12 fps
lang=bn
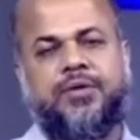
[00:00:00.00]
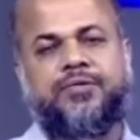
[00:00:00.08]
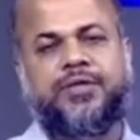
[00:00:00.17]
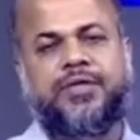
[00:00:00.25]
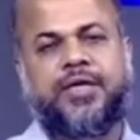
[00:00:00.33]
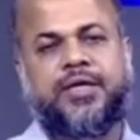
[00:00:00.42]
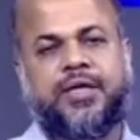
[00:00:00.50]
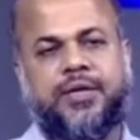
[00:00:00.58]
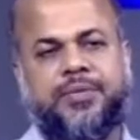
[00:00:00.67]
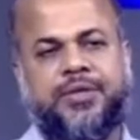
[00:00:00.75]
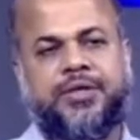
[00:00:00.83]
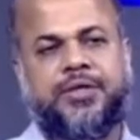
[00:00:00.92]
ফিজিক্যাল
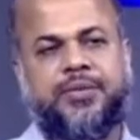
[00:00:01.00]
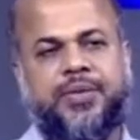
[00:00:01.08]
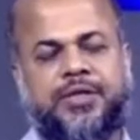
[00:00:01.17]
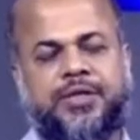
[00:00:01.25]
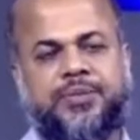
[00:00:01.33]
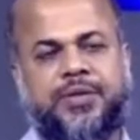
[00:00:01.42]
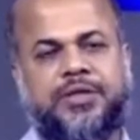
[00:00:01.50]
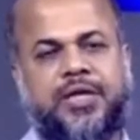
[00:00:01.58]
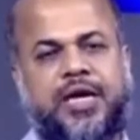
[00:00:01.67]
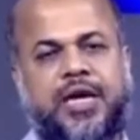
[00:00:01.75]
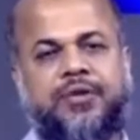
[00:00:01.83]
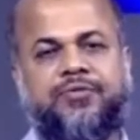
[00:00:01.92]
থেরাপি দিতে পারেন
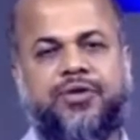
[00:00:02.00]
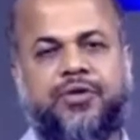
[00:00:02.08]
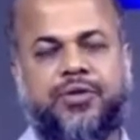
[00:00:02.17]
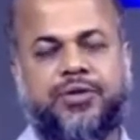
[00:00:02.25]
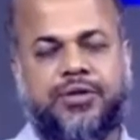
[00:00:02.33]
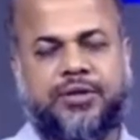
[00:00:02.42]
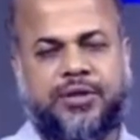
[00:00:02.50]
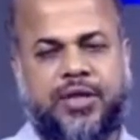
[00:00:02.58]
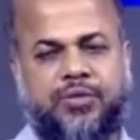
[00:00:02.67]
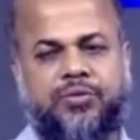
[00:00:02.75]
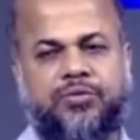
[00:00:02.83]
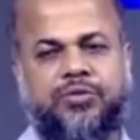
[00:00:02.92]
স্পেশালি হাই ফ্রিকুয়েন্সি
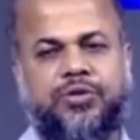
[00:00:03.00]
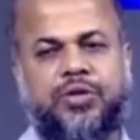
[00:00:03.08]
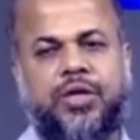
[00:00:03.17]
সাউন্ড